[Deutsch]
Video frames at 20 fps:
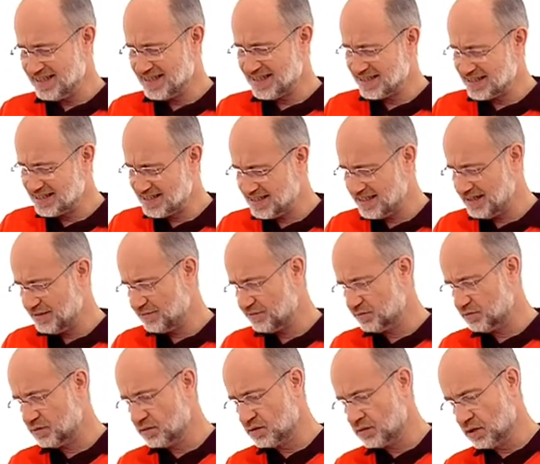intensiv
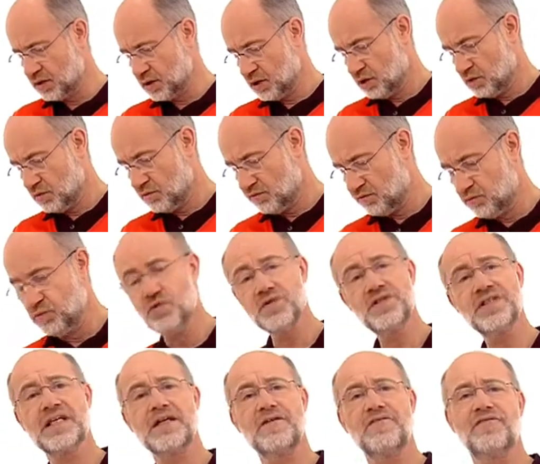und
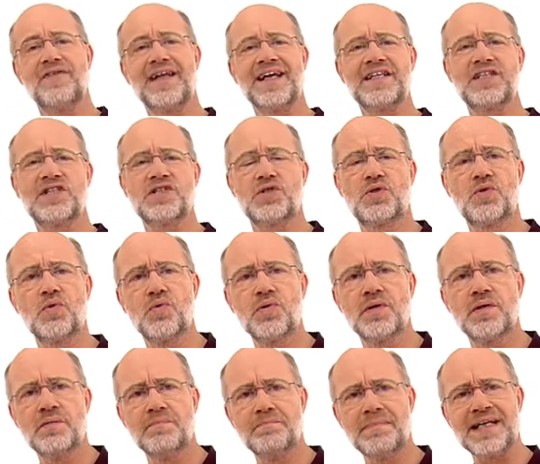
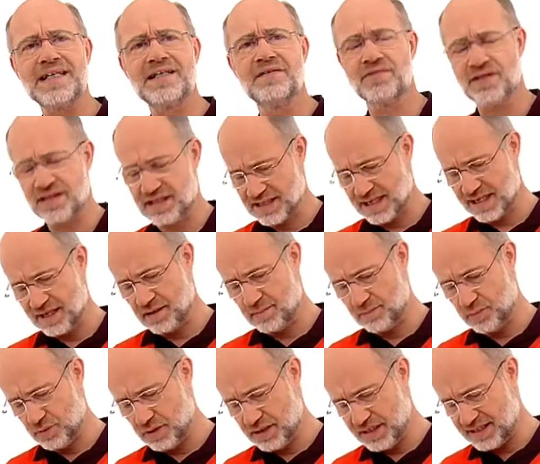Fußreflexzonen, Matten wird das
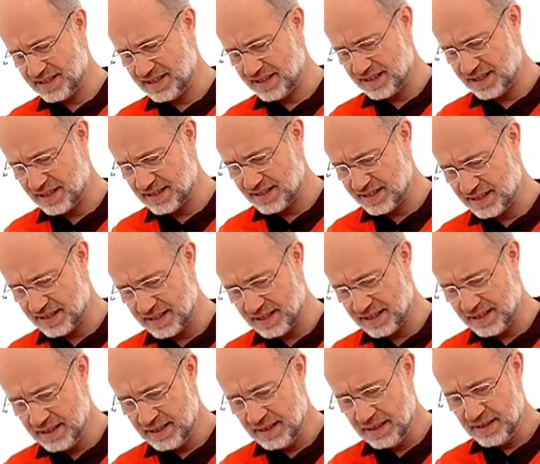angeboten, etc. etc.
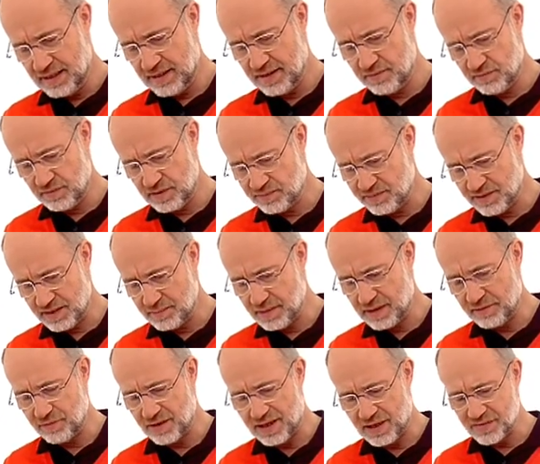Äh, und es wird immer
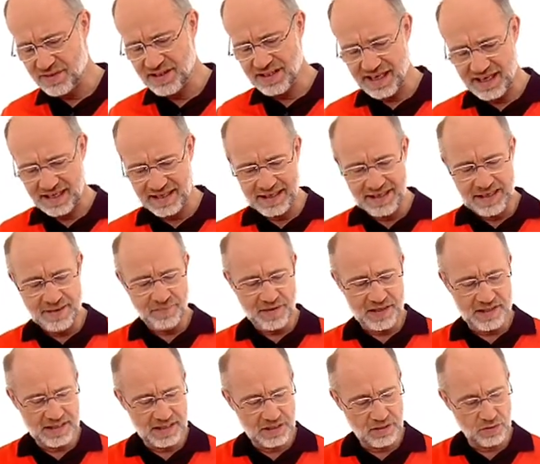davon ausgegangen,
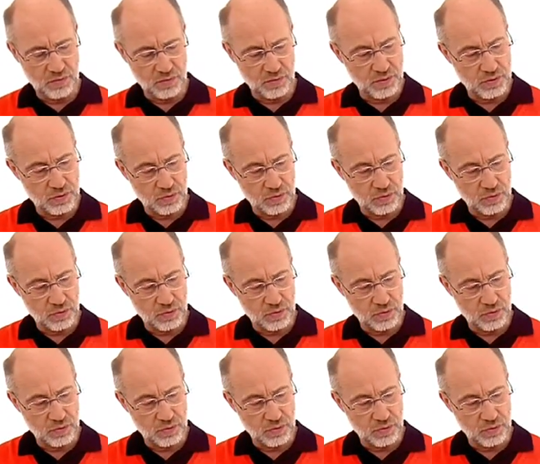dass hier so,